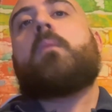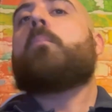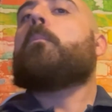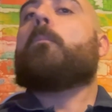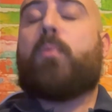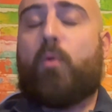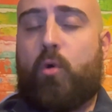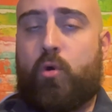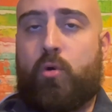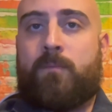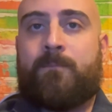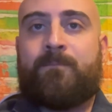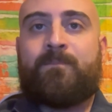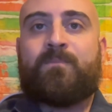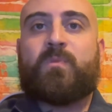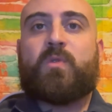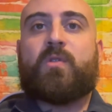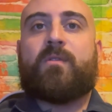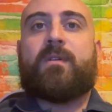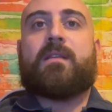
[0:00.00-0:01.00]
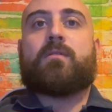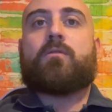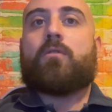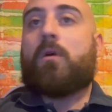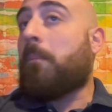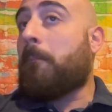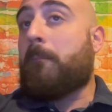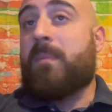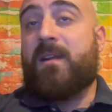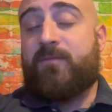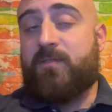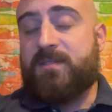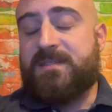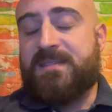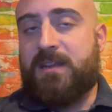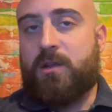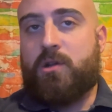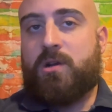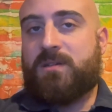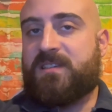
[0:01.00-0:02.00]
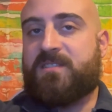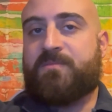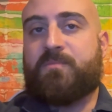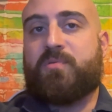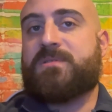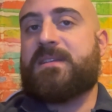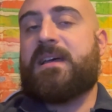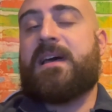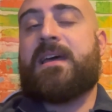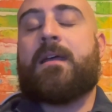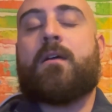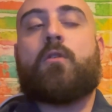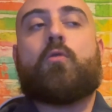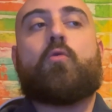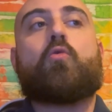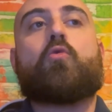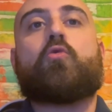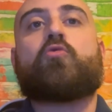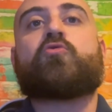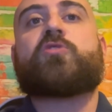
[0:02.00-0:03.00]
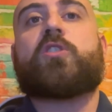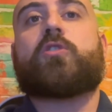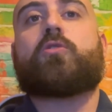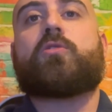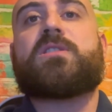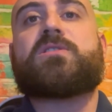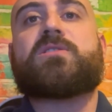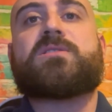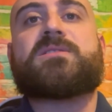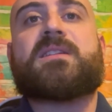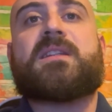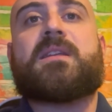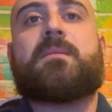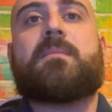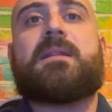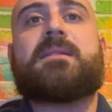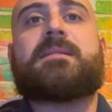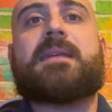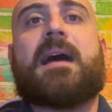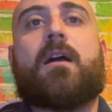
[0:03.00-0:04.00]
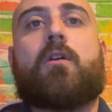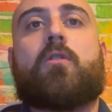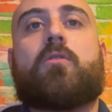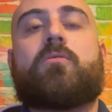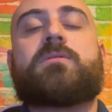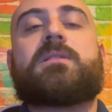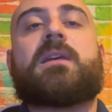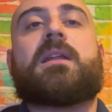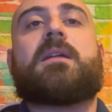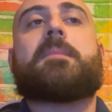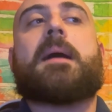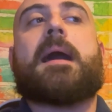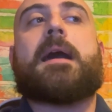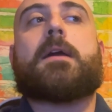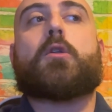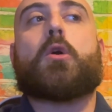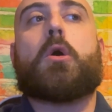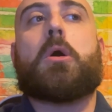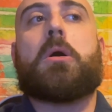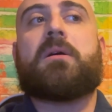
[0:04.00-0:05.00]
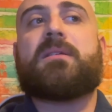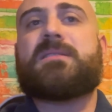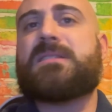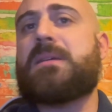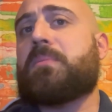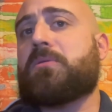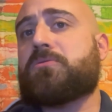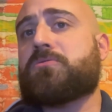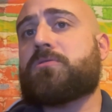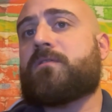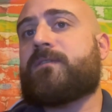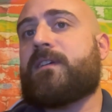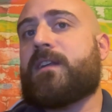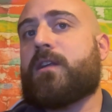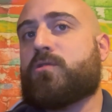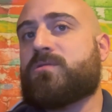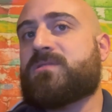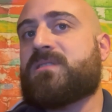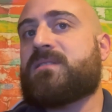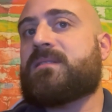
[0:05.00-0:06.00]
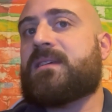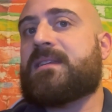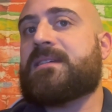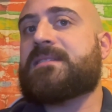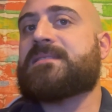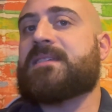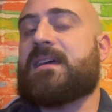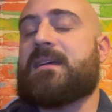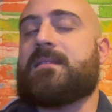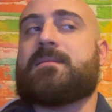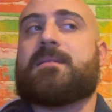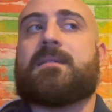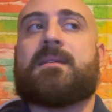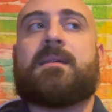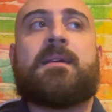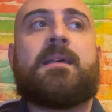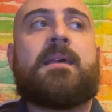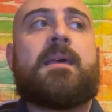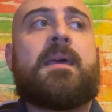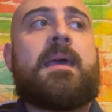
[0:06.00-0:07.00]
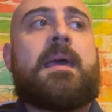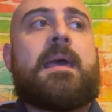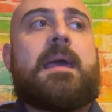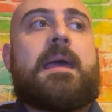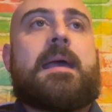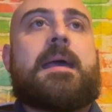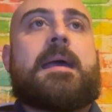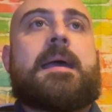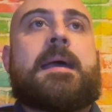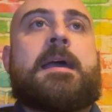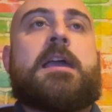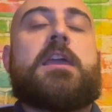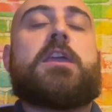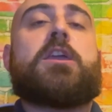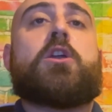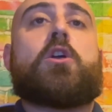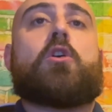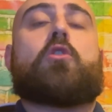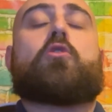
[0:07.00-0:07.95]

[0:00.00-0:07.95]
pur dovendo per forza di cose sposare un concetto di sostenibilità, conti alla mano, si possono fare cose interessanti. Eh, io